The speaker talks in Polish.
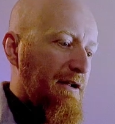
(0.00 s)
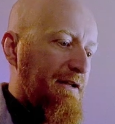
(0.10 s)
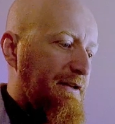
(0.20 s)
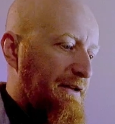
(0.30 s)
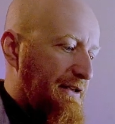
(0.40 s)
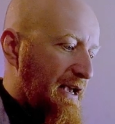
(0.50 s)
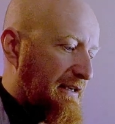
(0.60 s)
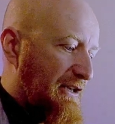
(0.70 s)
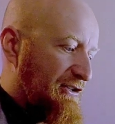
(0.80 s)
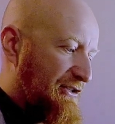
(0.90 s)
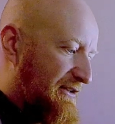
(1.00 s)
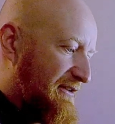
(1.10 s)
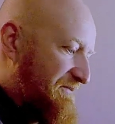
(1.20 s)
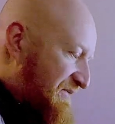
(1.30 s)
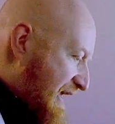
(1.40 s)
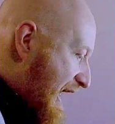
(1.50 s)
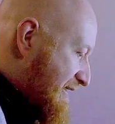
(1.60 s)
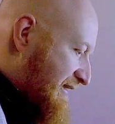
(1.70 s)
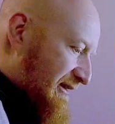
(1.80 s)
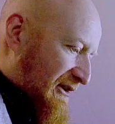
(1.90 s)
e, jakieś e,
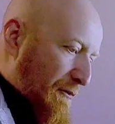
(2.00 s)
gady,